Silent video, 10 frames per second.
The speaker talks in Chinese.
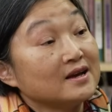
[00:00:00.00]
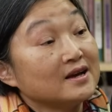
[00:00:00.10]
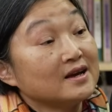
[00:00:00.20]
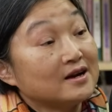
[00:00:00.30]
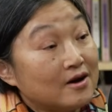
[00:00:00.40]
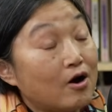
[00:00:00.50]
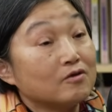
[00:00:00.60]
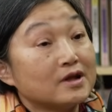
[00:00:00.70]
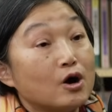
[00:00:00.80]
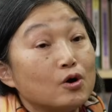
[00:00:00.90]
嗯
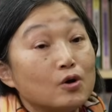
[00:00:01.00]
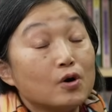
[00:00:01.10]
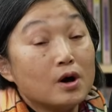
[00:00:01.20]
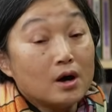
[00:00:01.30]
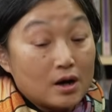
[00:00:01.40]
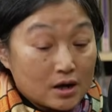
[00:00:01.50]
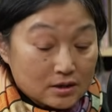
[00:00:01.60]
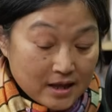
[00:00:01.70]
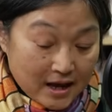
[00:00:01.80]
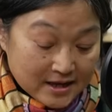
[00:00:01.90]
好，然后
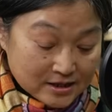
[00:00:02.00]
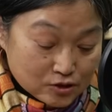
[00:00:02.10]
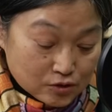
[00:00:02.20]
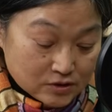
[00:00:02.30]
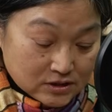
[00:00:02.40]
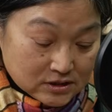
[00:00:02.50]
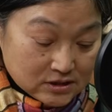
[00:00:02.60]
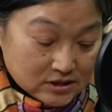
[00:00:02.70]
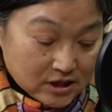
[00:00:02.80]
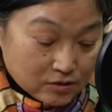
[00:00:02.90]
呃，它那时候
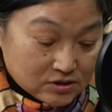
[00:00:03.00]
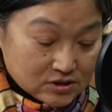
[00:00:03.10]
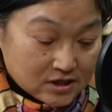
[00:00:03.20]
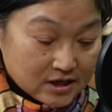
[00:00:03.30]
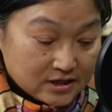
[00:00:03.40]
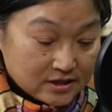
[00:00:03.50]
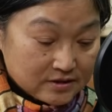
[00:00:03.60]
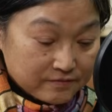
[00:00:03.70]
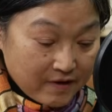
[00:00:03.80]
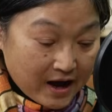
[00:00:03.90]
一小时可
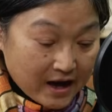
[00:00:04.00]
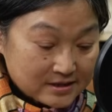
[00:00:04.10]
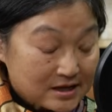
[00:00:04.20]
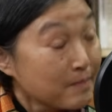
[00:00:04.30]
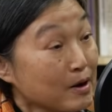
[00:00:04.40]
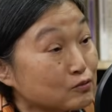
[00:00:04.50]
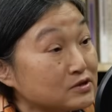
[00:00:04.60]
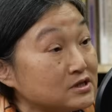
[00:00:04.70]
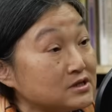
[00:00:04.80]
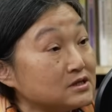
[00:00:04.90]
以发三百五
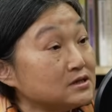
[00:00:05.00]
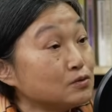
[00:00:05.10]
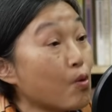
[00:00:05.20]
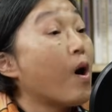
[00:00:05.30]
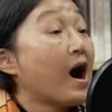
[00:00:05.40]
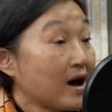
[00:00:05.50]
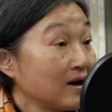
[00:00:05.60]
十瓦。